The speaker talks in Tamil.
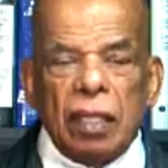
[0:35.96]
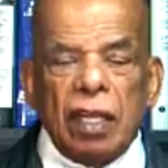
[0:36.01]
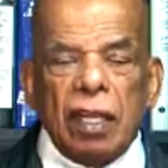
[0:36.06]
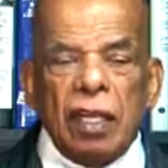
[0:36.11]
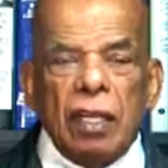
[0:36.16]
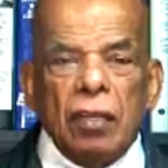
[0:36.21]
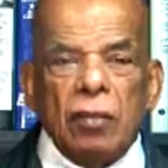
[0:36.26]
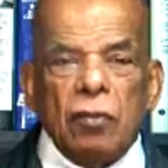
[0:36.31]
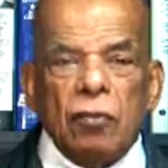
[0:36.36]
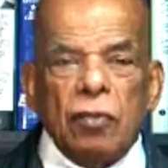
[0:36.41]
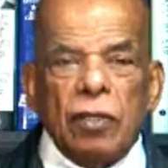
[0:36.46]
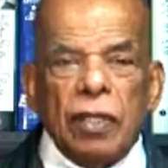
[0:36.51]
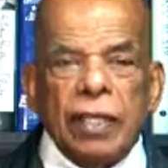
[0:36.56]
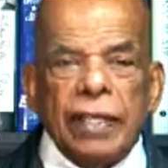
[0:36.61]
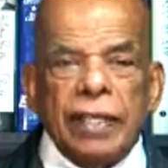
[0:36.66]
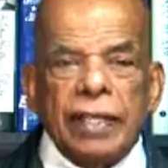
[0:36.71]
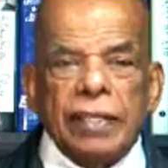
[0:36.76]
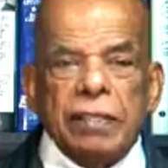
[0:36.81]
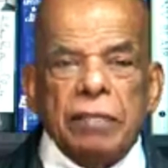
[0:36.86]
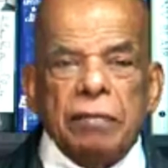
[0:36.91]
தங்களுக்குள்ளே
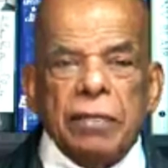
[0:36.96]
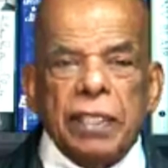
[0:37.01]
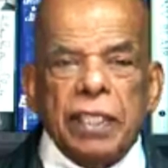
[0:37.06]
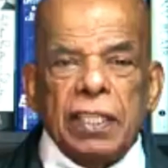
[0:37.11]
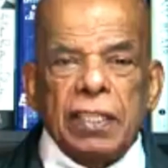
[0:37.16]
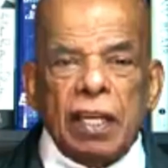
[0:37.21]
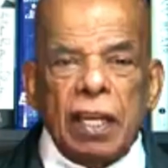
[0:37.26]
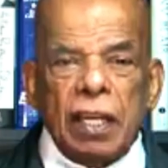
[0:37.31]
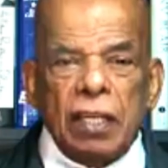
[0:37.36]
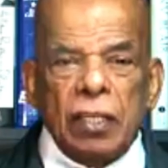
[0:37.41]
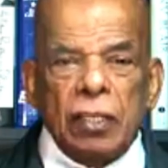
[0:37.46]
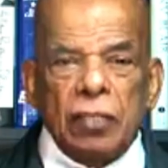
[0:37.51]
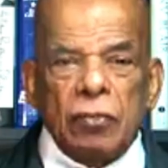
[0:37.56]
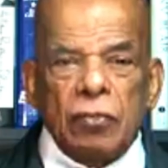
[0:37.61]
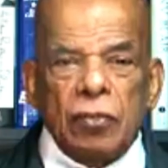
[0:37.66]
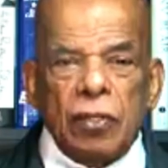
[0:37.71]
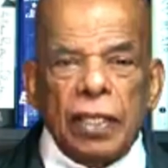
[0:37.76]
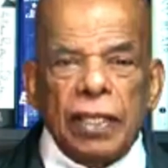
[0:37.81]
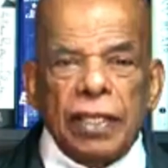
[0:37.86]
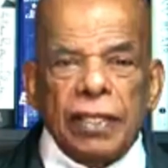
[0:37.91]
ஏற்றுமதி
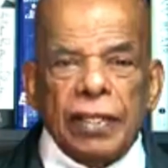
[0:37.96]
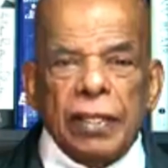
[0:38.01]
தங்களுக்குள்ளே